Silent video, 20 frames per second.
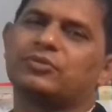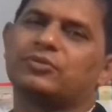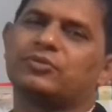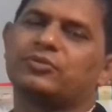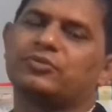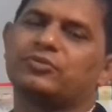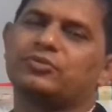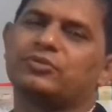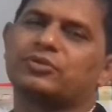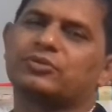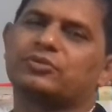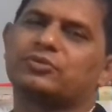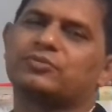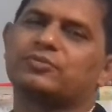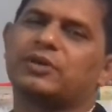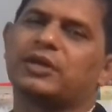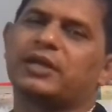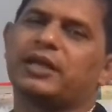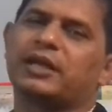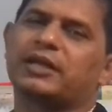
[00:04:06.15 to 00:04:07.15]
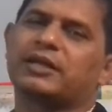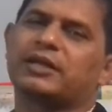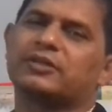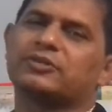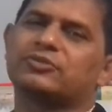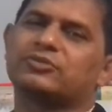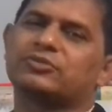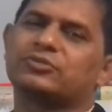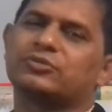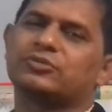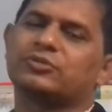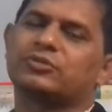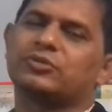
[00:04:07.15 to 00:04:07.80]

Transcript: অনুগত বা একান্ত